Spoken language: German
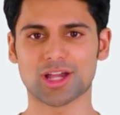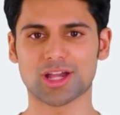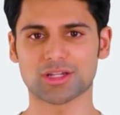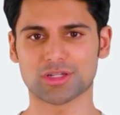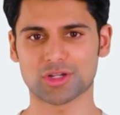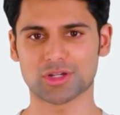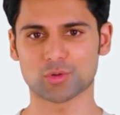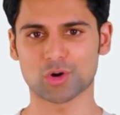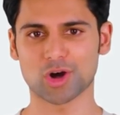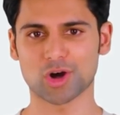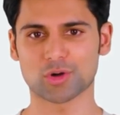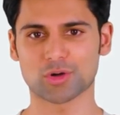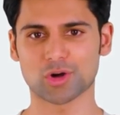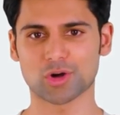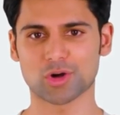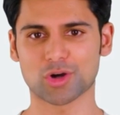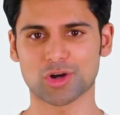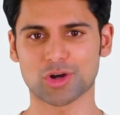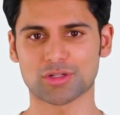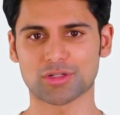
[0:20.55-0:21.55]
kannst du auch
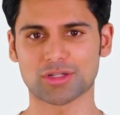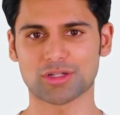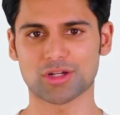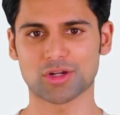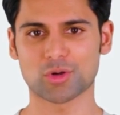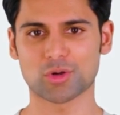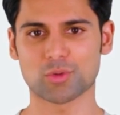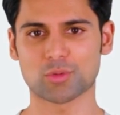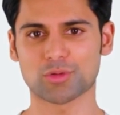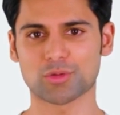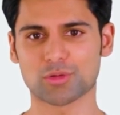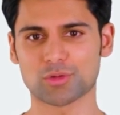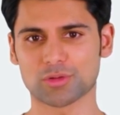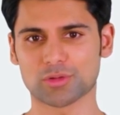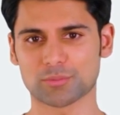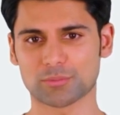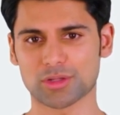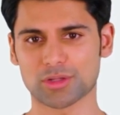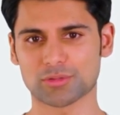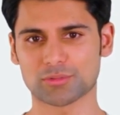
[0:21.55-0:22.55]
noch kostenlos
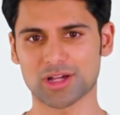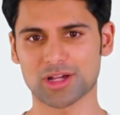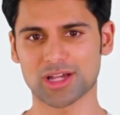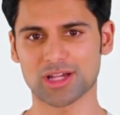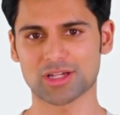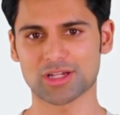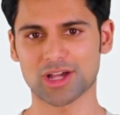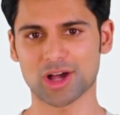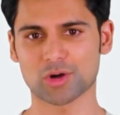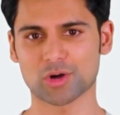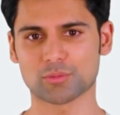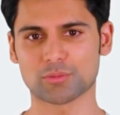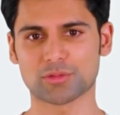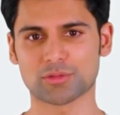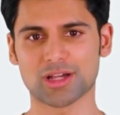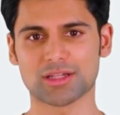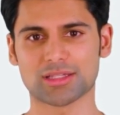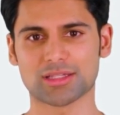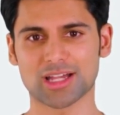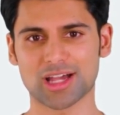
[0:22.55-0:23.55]
und mit wenig
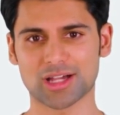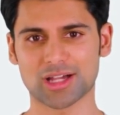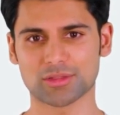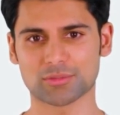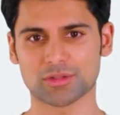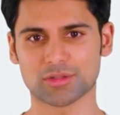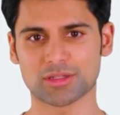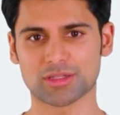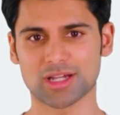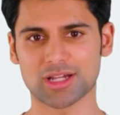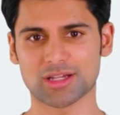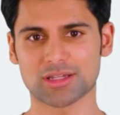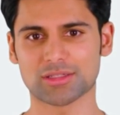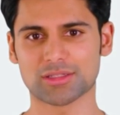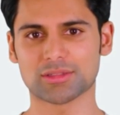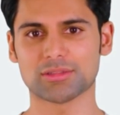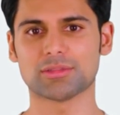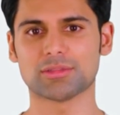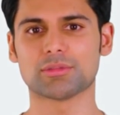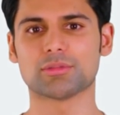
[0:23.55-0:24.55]
Aufwand Geld verdienen.